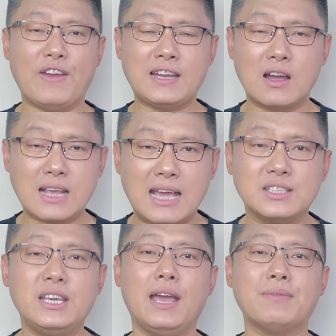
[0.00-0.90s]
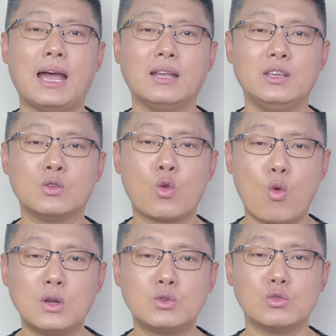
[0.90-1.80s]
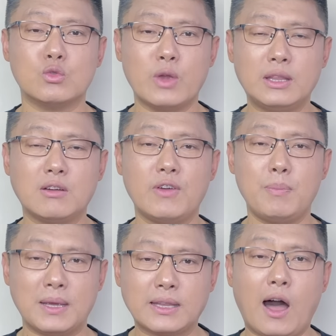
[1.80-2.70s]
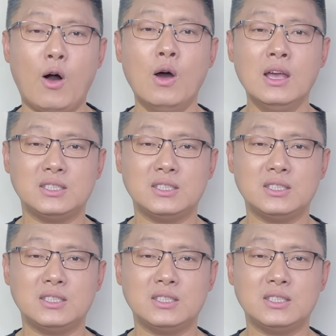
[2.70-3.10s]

非常感谢啊，您关注袁腾飞频道，